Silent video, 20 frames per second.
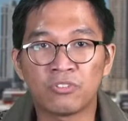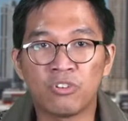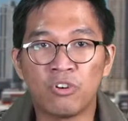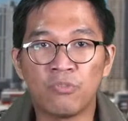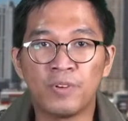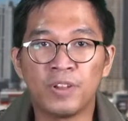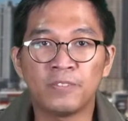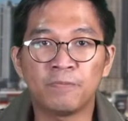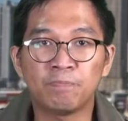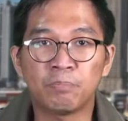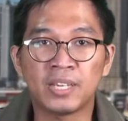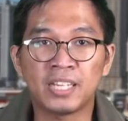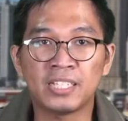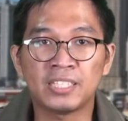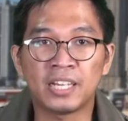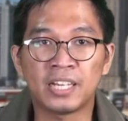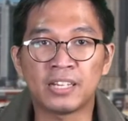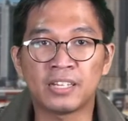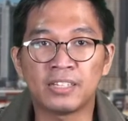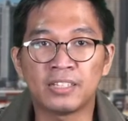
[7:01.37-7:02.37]
COVID
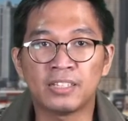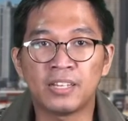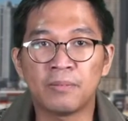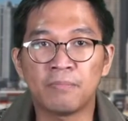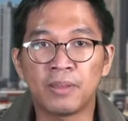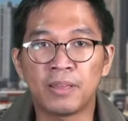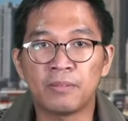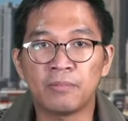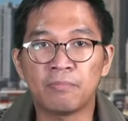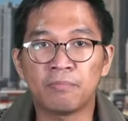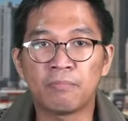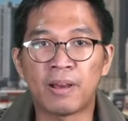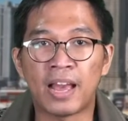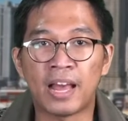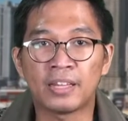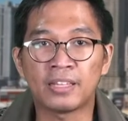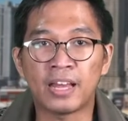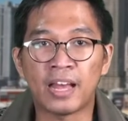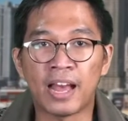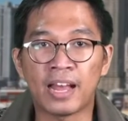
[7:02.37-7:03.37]
patient na may
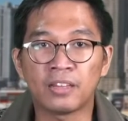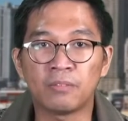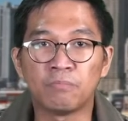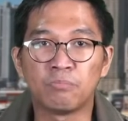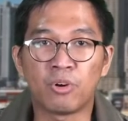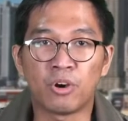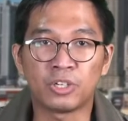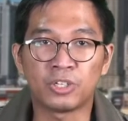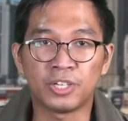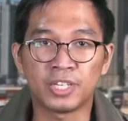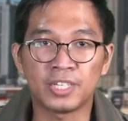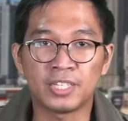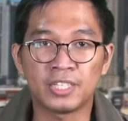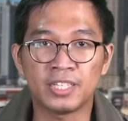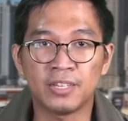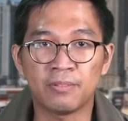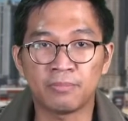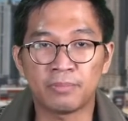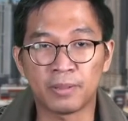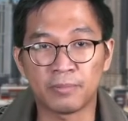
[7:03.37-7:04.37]
mild at moderate
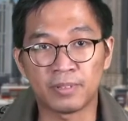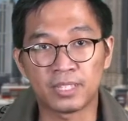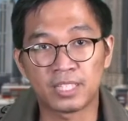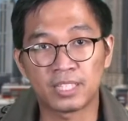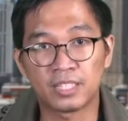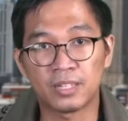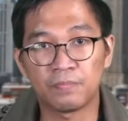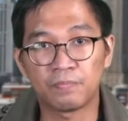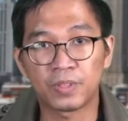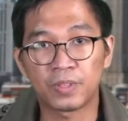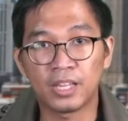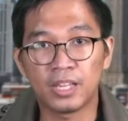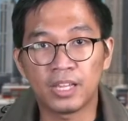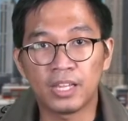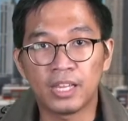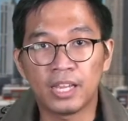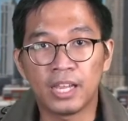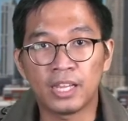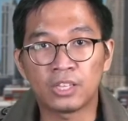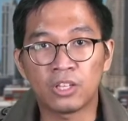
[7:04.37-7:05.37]
symptoms.
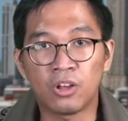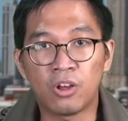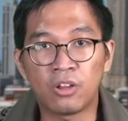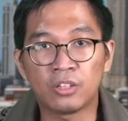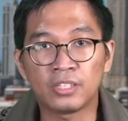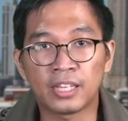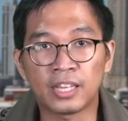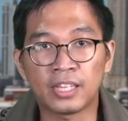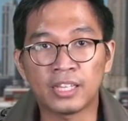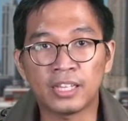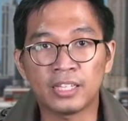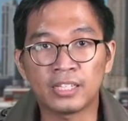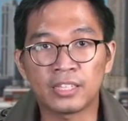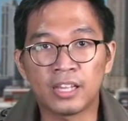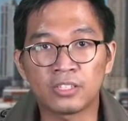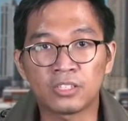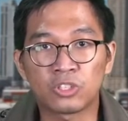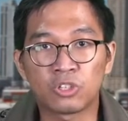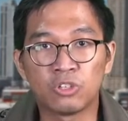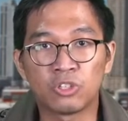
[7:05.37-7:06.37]
Ito ang
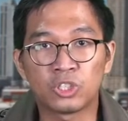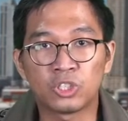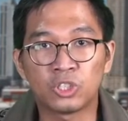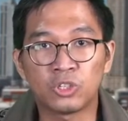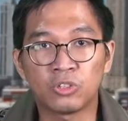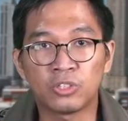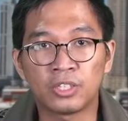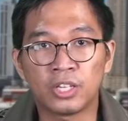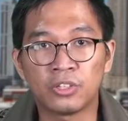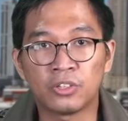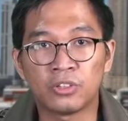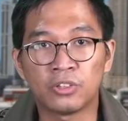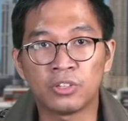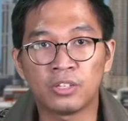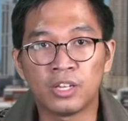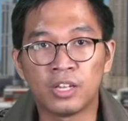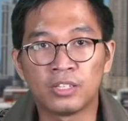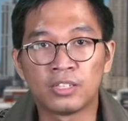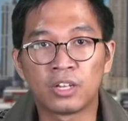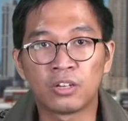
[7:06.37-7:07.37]
nakikitang solusyon ngayon
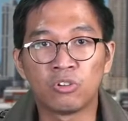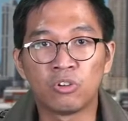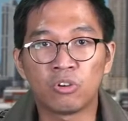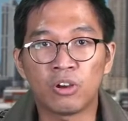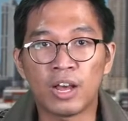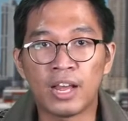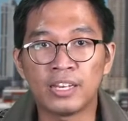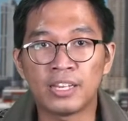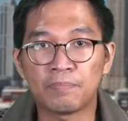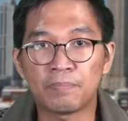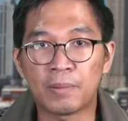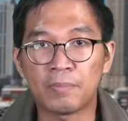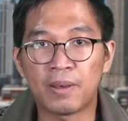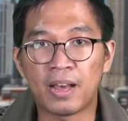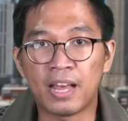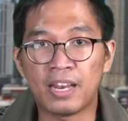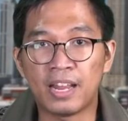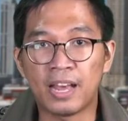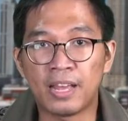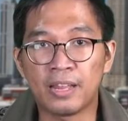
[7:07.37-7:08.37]
ng lokal na
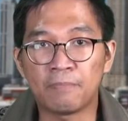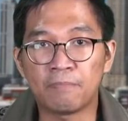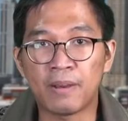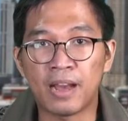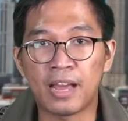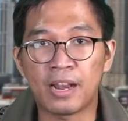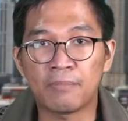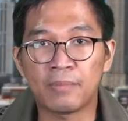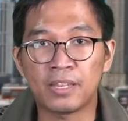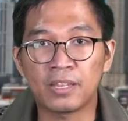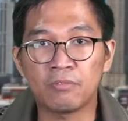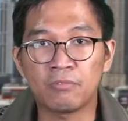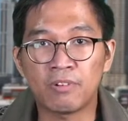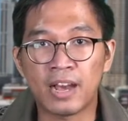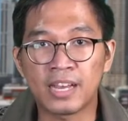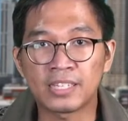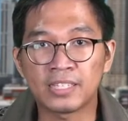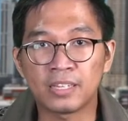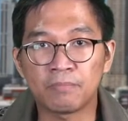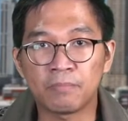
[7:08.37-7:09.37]
pamahalaan para
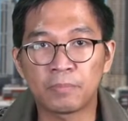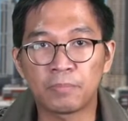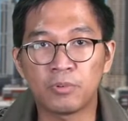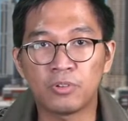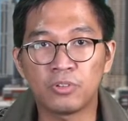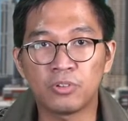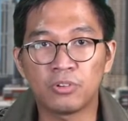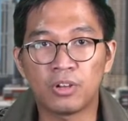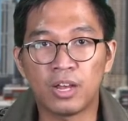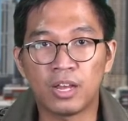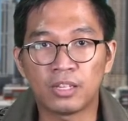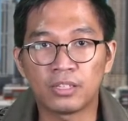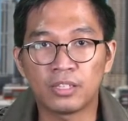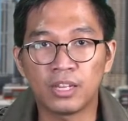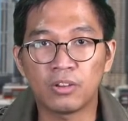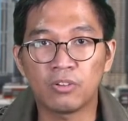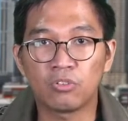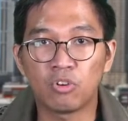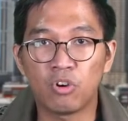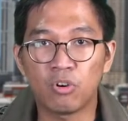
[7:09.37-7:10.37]
maiwasan mapuno
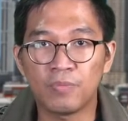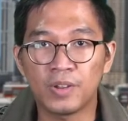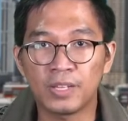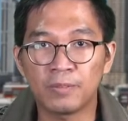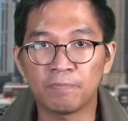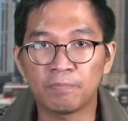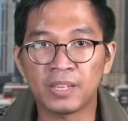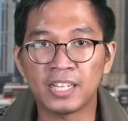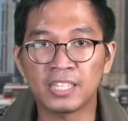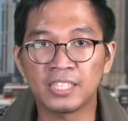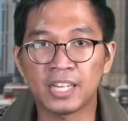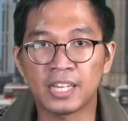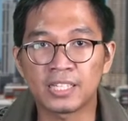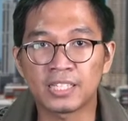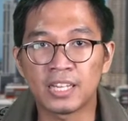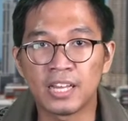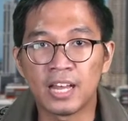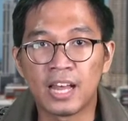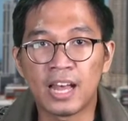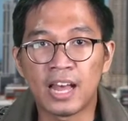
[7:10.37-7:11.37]
ng COVID patients
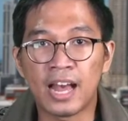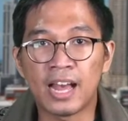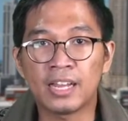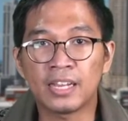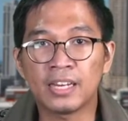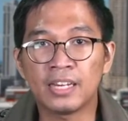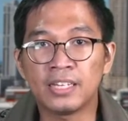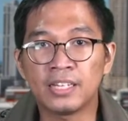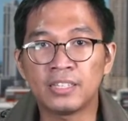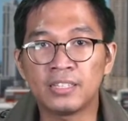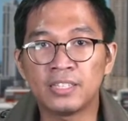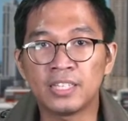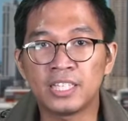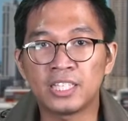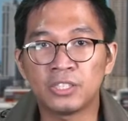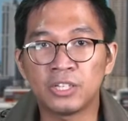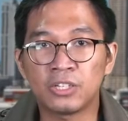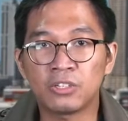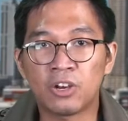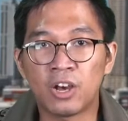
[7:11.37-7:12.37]
ang kanilang
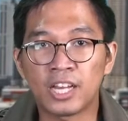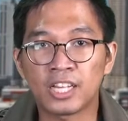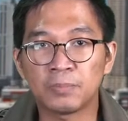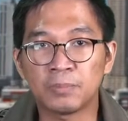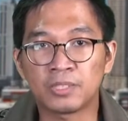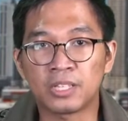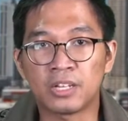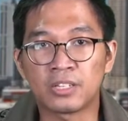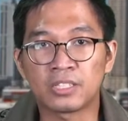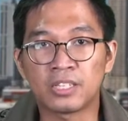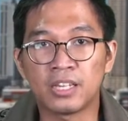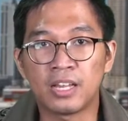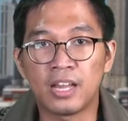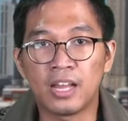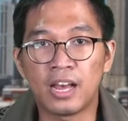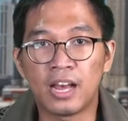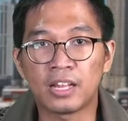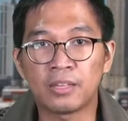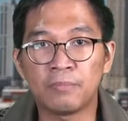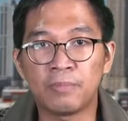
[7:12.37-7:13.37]
district hospitals
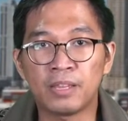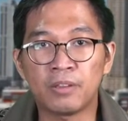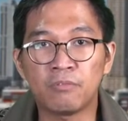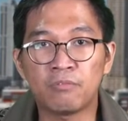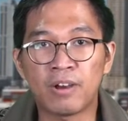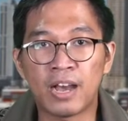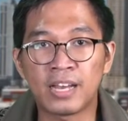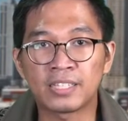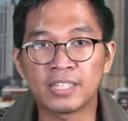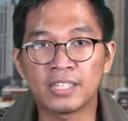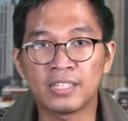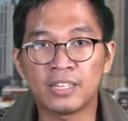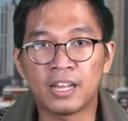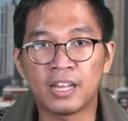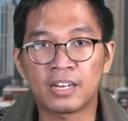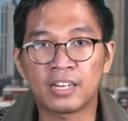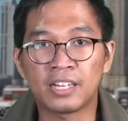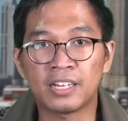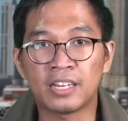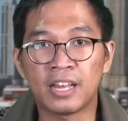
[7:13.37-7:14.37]
at maiwasan na
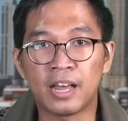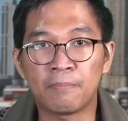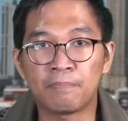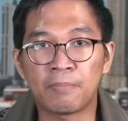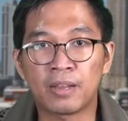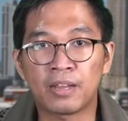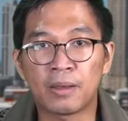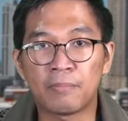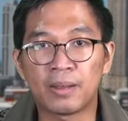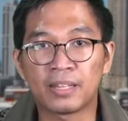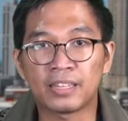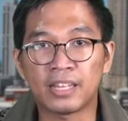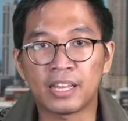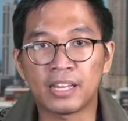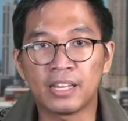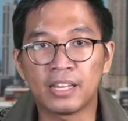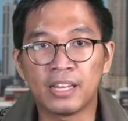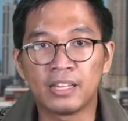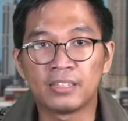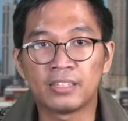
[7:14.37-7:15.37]
rin ang pagkamatay
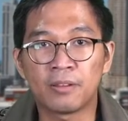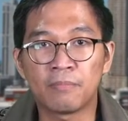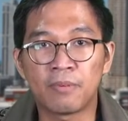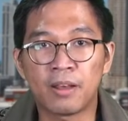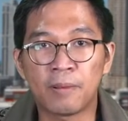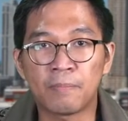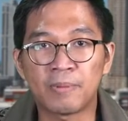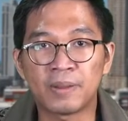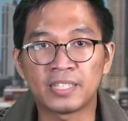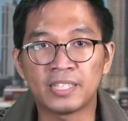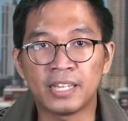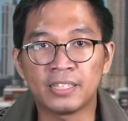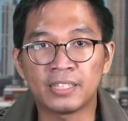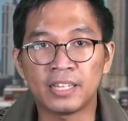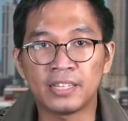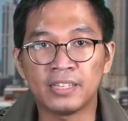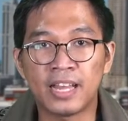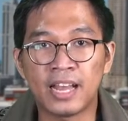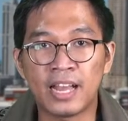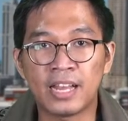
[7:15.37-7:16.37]
ng mga pasyente
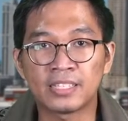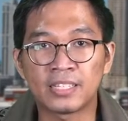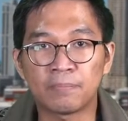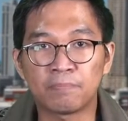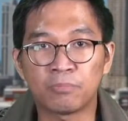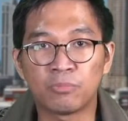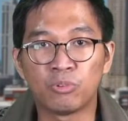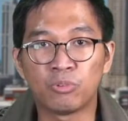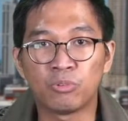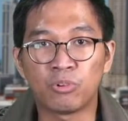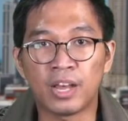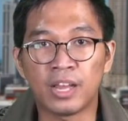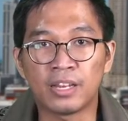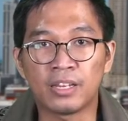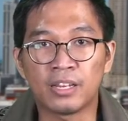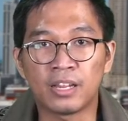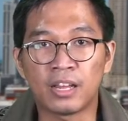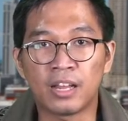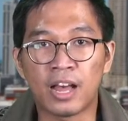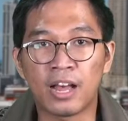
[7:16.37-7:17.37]
dahil sa punuan
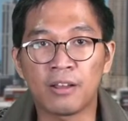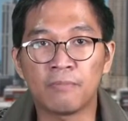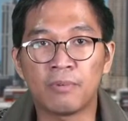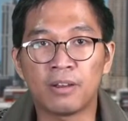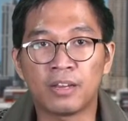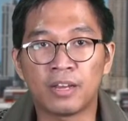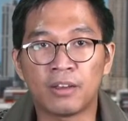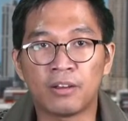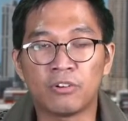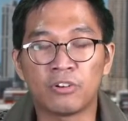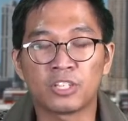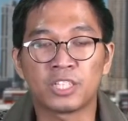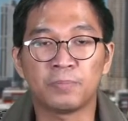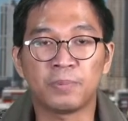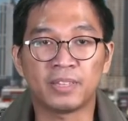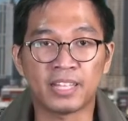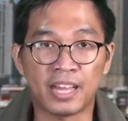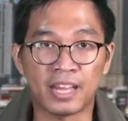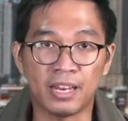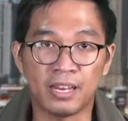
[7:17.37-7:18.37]
ang mga
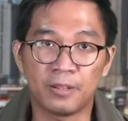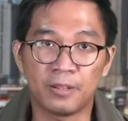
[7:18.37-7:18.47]
ospital.